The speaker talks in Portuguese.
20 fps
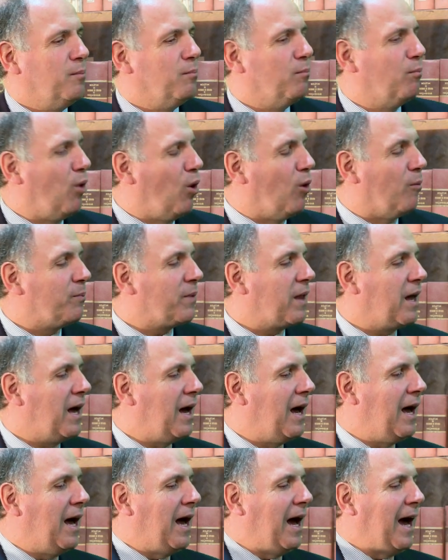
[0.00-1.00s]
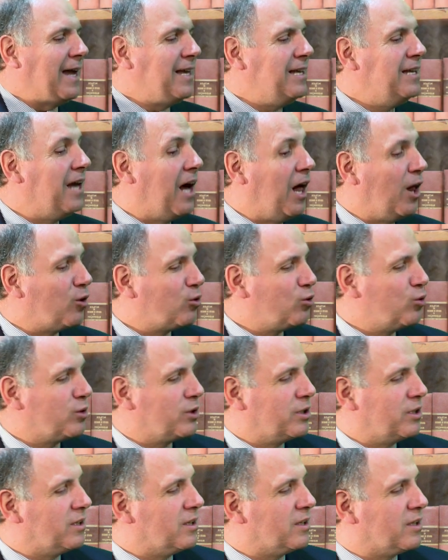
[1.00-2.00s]
Bom, há aí algo
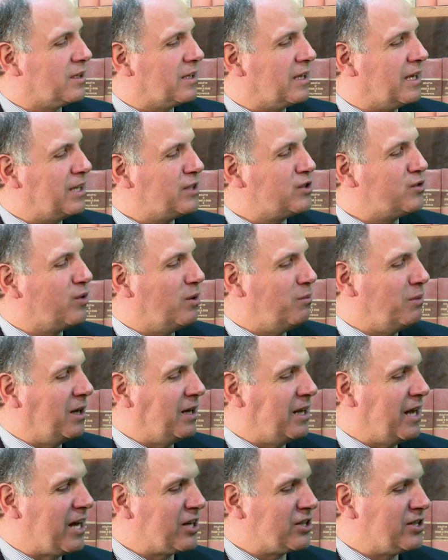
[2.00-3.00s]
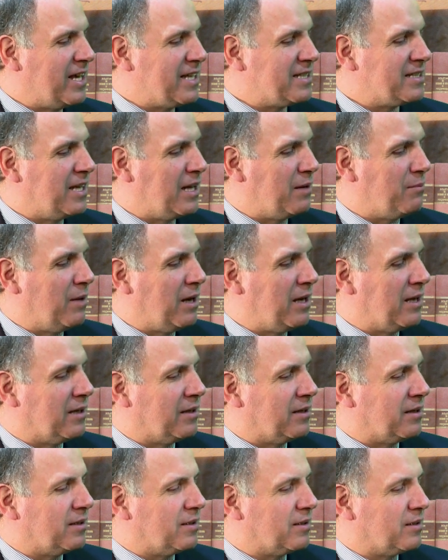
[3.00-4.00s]
que esses familiares dessa
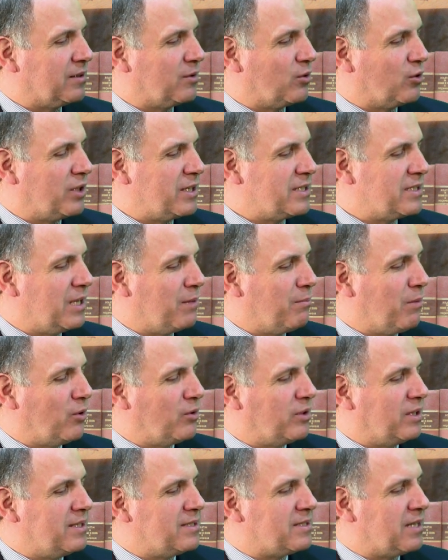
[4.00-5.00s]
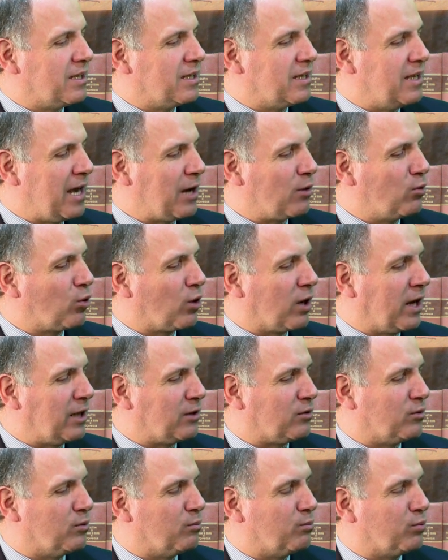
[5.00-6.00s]
irmã eh, ou desse irmão dizem que é
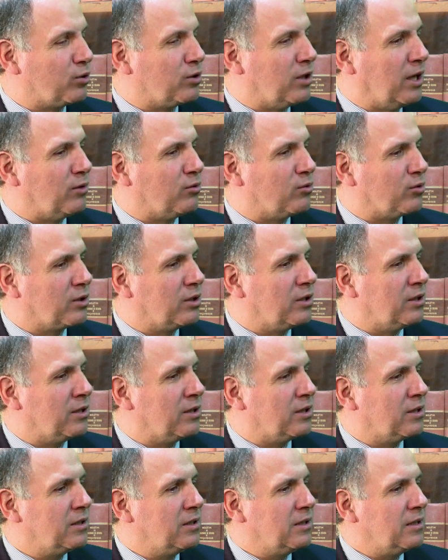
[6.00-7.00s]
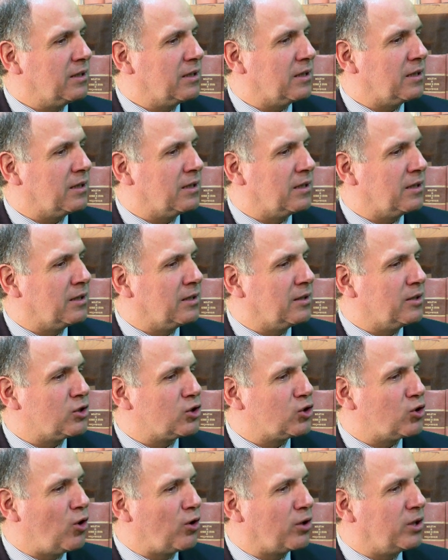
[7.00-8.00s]
correto, portanto, que uh,
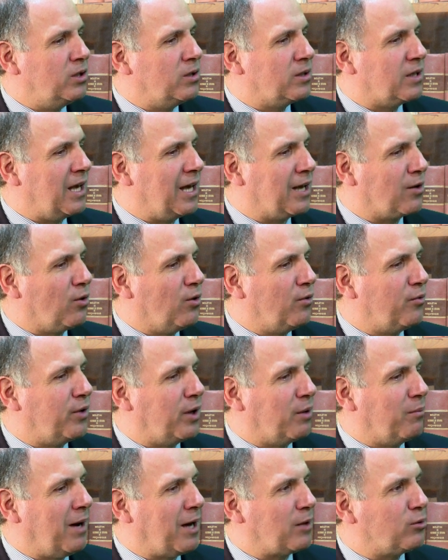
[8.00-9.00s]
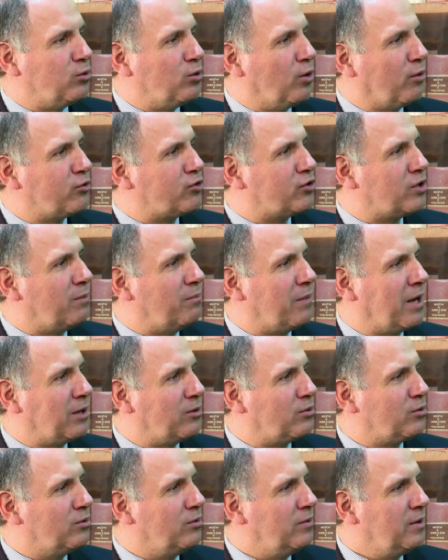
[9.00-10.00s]
só aquilo que é confirmado no Novo
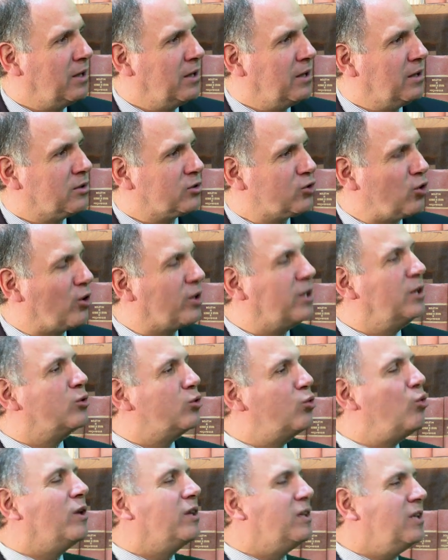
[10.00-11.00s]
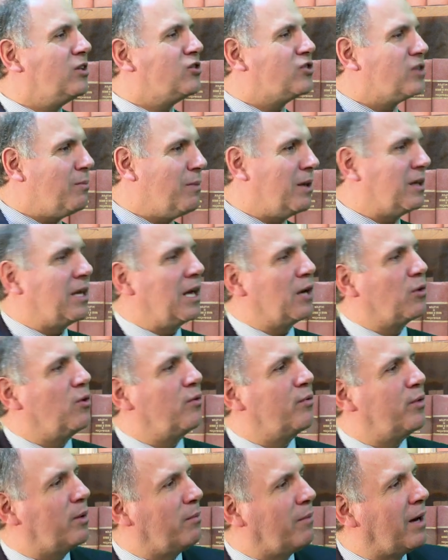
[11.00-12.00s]
Testamento, só aquilo do Antigo Testamento que é
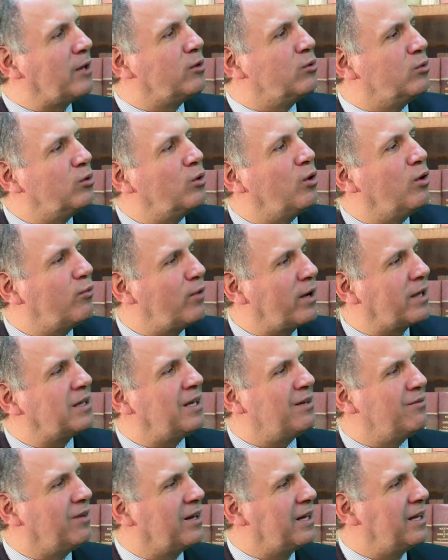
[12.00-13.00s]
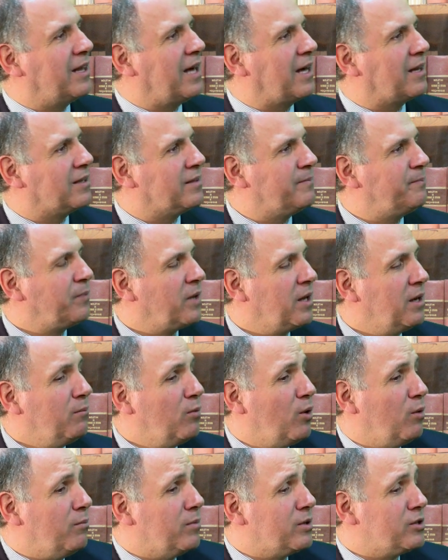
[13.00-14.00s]
confirmado no Novo é que tem validade.
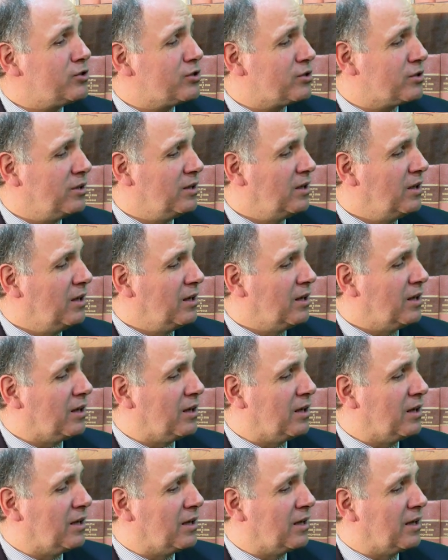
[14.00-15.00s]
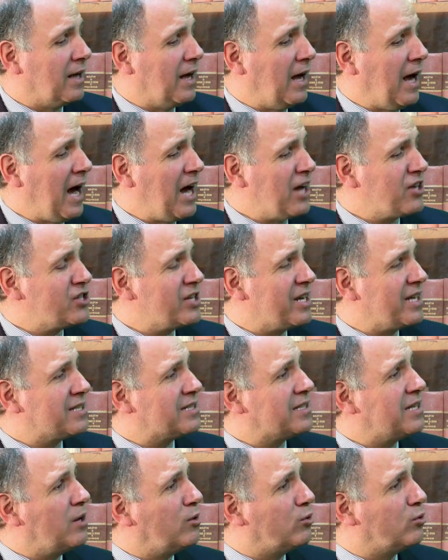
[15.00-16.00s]
Bom, mas uh, à
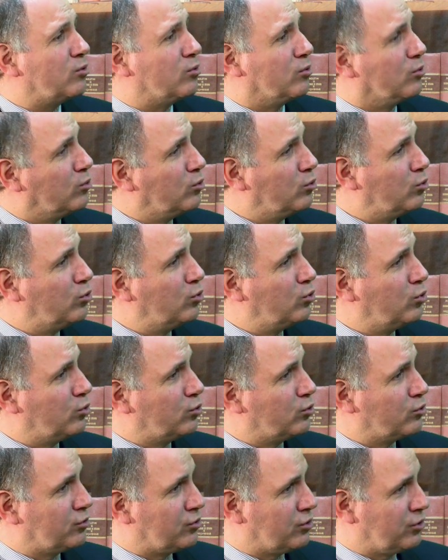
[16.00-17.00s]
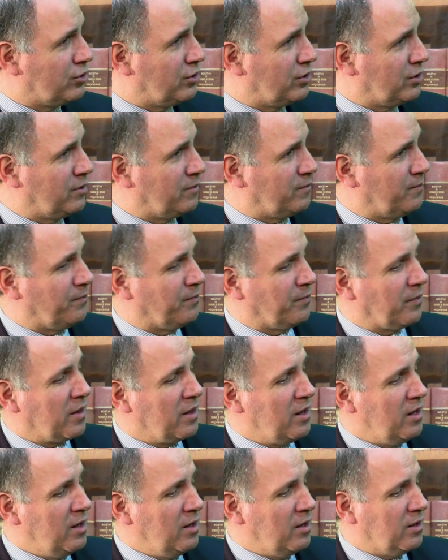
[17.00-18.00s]
exceção dos,
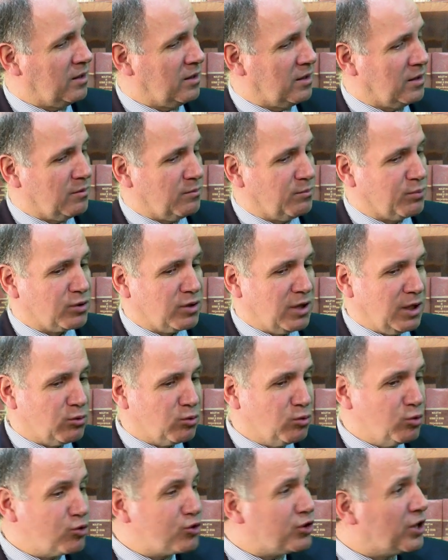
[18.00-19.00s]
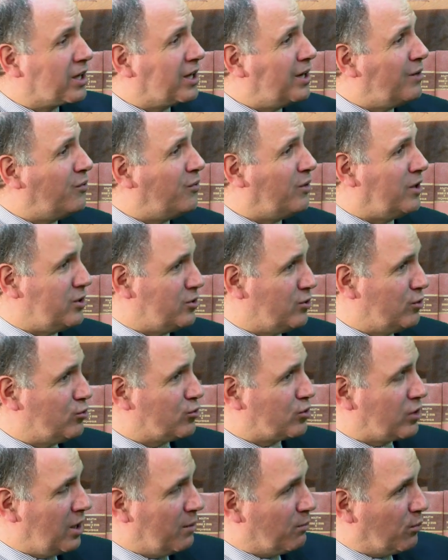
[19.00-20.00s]
uh, portanto, dos
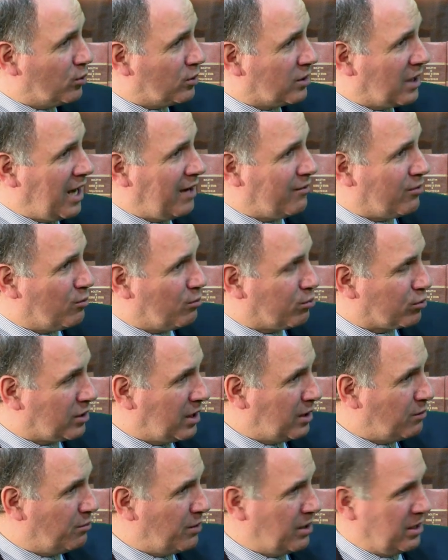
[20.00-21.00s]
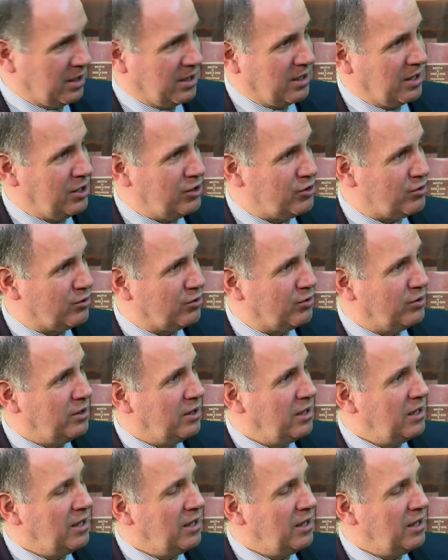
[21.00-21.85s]
sacrifícios que apontavam, portanto, para Cristo,